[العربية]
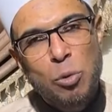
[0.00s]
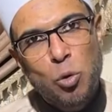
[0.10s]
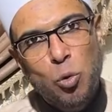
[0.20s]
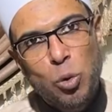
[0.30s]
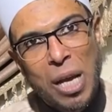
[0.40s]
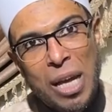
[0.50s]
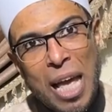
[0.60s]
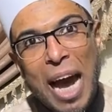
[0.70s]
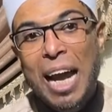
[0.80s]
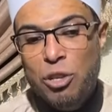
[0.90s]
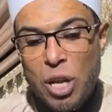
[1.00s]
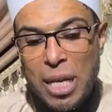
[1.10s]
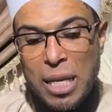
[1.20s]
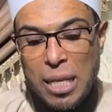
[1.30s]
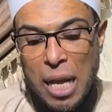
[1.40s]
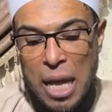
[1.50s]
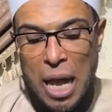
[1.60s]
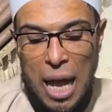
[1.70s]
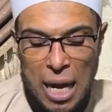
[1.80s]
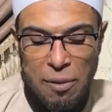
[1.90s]
بتقولوه ده علشان كده
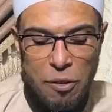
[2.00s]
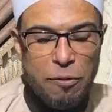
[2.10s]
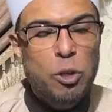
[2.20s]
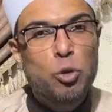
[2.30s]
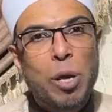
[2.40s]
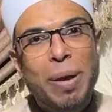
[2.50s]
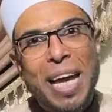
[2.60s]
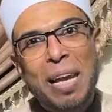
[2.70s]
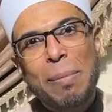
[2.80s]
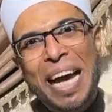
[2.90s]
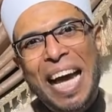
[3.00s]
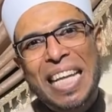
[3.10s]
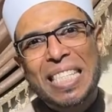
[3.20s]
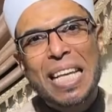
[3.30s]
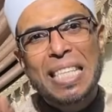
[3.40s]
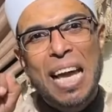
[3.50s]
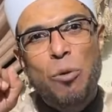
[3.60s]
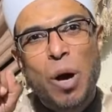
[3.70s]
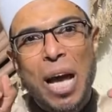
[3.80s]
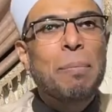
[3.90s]
انا في الفيديو ده بكلمك على ست
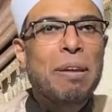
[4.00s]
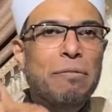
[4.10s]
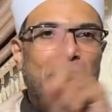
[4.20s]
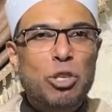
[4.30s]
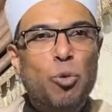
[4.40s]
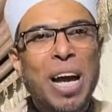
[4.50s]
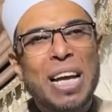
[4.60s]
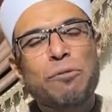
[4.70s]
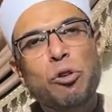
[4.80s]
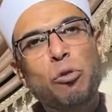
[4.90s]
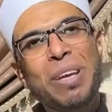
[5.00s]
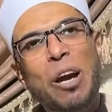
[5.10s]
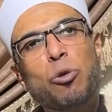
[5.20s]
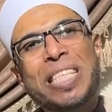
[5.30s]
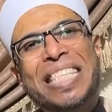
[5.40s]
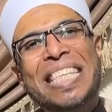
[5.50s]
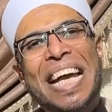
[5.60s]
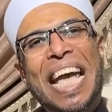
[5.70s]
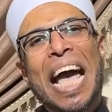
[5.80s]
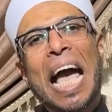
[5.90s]
انواع ما ينفعش واحد فيهم ياخد
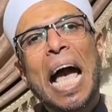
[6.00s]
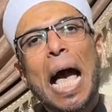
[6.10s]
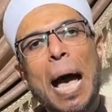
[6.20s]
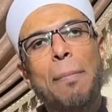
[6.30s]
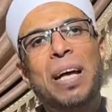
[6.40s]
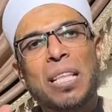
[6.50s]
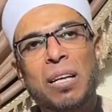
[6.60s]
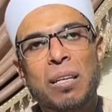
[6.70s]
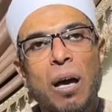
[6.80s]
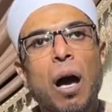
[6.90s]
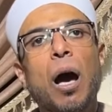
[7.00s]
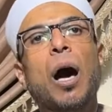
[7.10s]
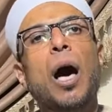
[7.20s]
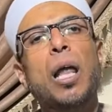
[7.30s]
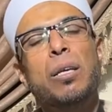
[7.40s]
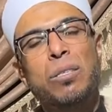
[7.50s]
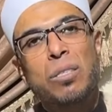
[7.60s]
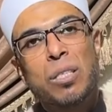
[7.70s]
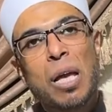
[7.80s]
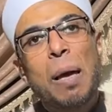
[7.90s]
الزكاه ابدا
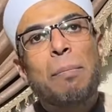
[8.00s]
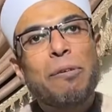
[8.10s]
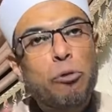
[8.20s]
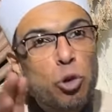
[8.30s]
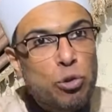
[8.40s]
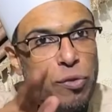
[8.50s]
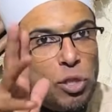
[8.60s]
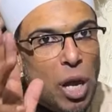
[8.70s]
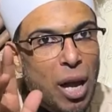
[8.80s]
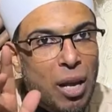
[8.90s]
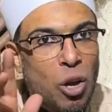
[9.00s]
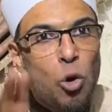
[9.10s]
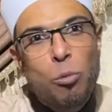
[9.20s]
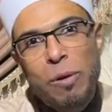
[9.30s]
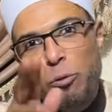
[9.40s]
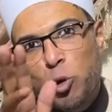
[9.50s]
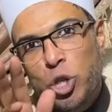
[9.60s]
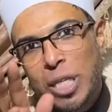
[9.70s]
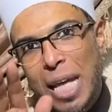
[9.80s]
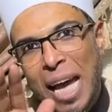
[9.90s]
خالص ما فيهوش فصال وما فيهوش
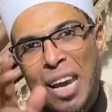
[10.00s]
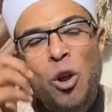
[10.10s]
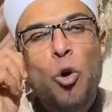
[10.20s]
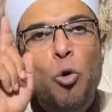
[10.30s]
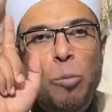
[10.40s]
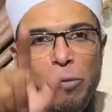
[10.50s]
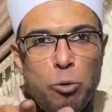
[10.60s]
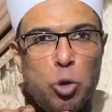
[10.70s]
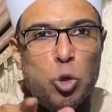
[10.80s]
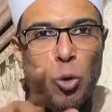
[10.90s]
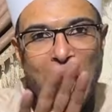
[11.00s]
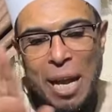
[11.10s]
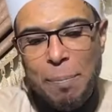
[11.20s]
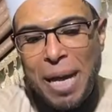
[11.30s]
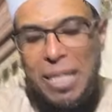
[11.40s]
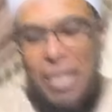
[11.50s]
جدال وما فيهوش سؤال بعد